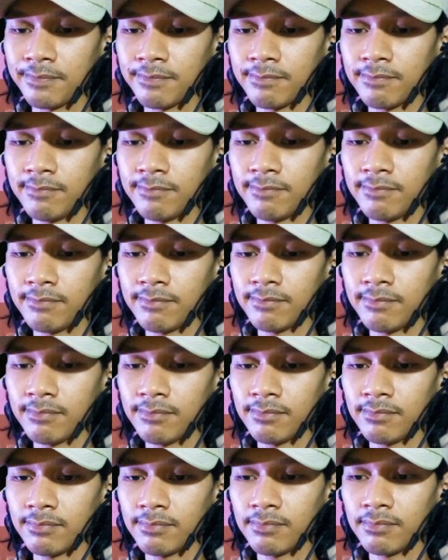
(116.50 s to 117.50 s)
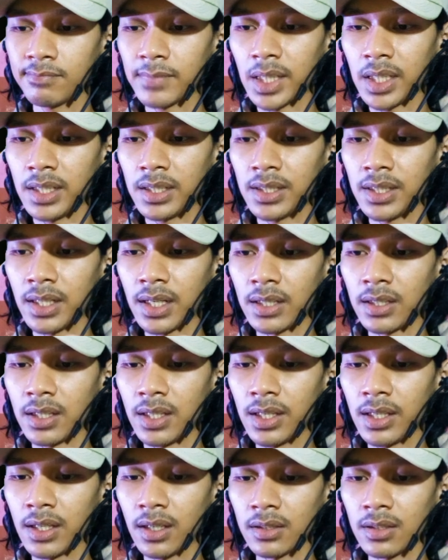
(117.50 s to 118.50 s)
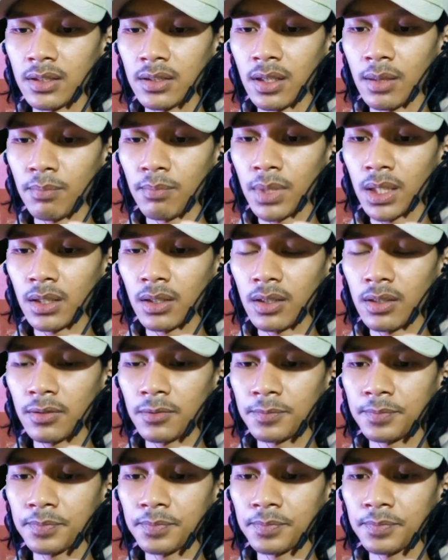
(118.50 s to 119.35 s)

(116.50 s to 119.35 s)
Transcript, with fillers: Hmm, medicine aja deh yang sisa 4 ya.